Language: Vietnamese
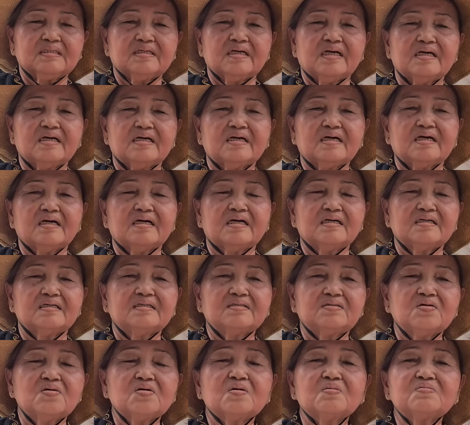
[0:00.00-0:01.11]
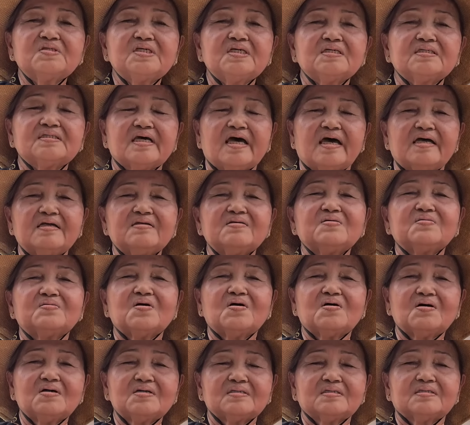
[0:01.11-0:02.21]
thì à, tôi cũng chia sẻ như
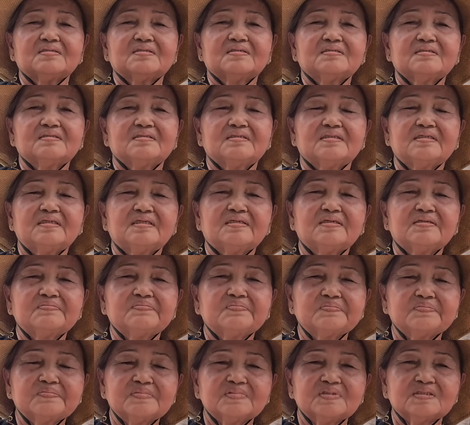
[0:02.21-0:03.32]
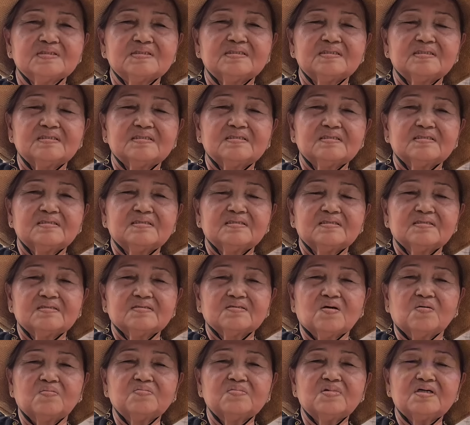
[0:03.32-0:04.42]
đó thì, à,
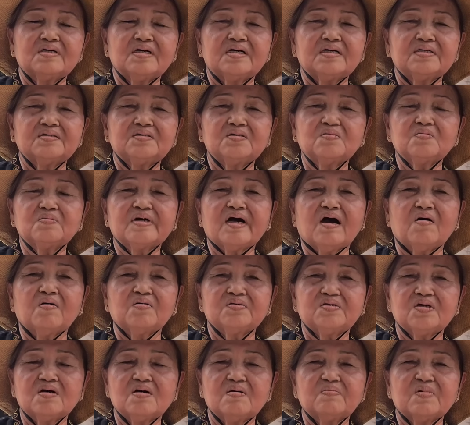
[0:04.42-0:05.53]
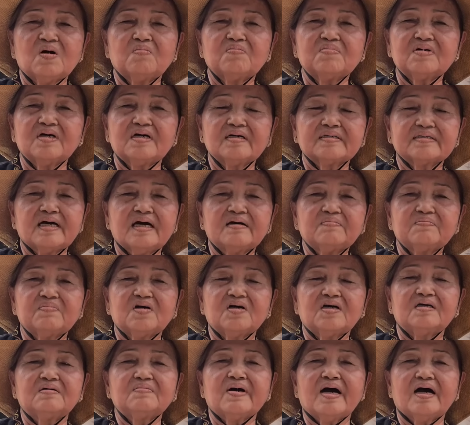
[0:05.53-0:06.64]
cũng à, chúc cầu cho mong các
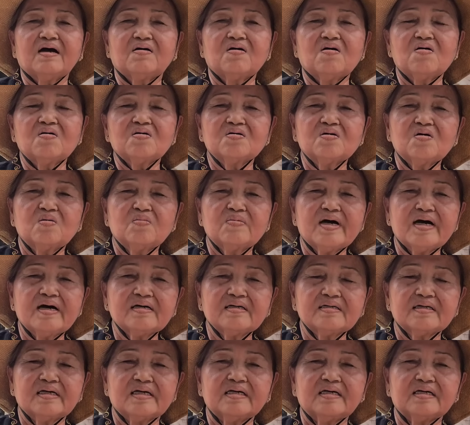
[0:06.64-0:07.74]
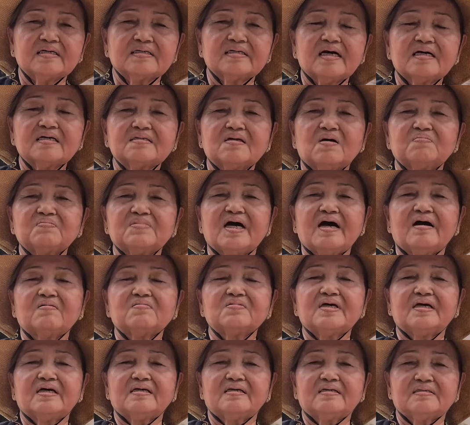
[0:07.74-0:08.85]
vị bà con cô bác này các đồng đạo
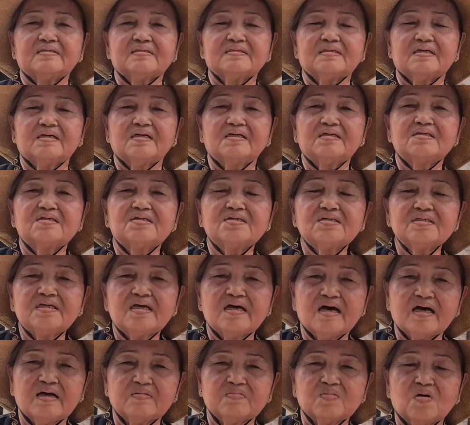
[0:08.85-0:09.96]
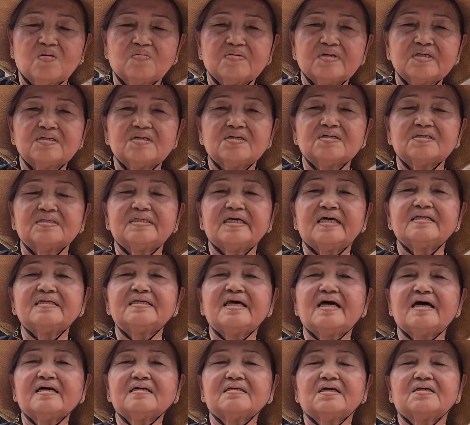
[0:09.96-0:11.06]
này hãy hướng về một cái đường chánh
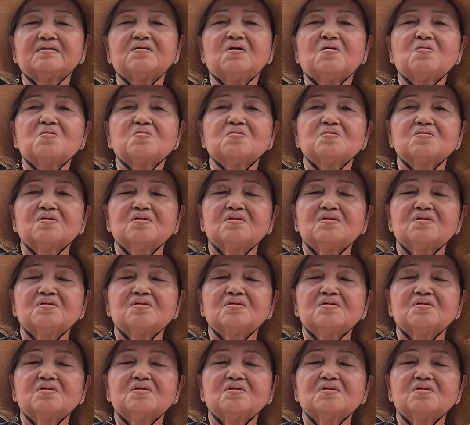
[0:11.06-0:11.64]
giác để tu